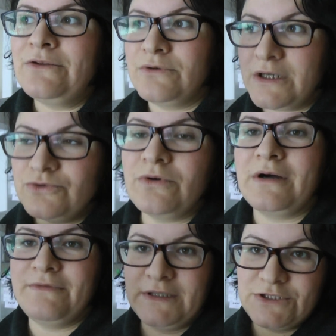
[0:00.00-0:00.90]
Но как
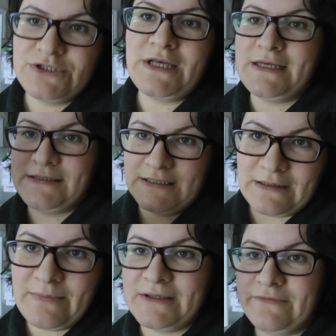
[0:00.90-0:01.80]
только вы начинаете
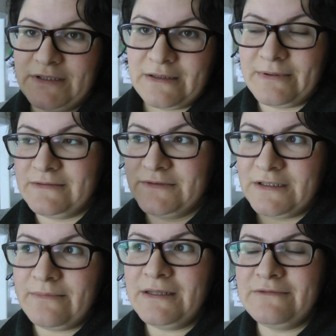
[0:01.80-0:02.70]
нарабатывать, нарабатывать,
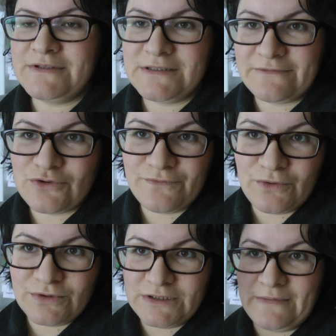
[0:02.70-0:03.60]
нарабатывать, это все
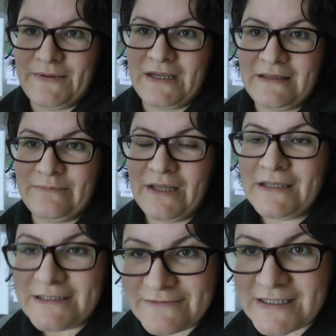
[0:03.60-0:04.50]
выходит на передний
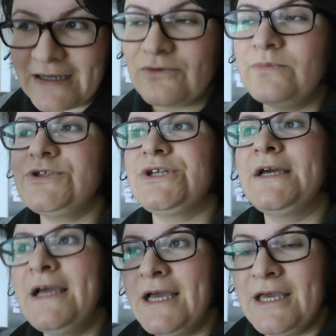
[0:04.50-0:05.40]
план, эти все коробочки.